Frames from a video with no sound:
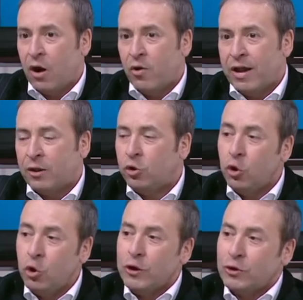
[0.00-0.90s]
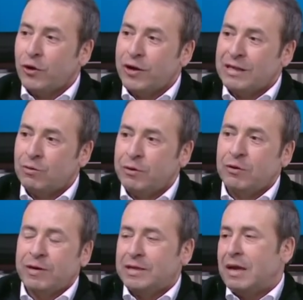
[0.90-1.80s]
Ahora, todo eso que en ese
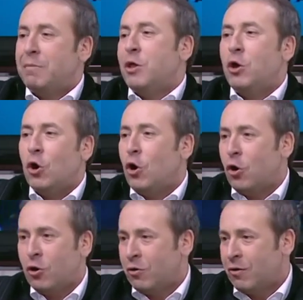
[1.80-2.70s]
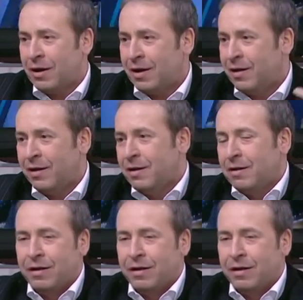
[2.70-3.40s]
momento parecía mediocre, que,